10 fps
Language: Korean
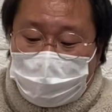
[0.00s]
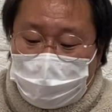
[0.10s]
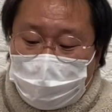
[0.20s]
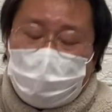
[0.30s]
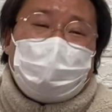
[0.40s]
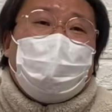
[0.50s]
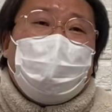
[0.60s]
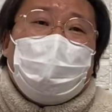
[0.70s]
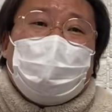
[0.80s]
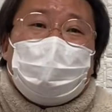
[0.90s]

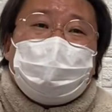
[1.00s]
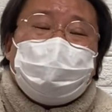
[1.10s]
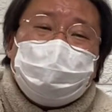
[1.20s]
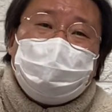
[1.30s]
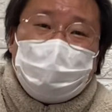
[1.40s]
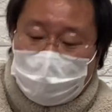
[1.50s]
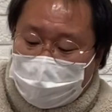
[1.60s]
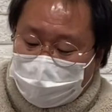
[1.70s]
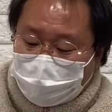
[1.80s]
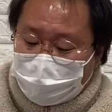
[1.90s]
이렇게 솔직히
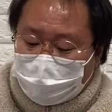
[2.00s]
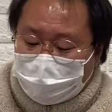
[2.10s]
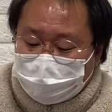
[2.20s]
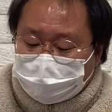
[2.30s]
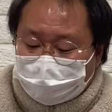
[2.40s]
말해서 이거,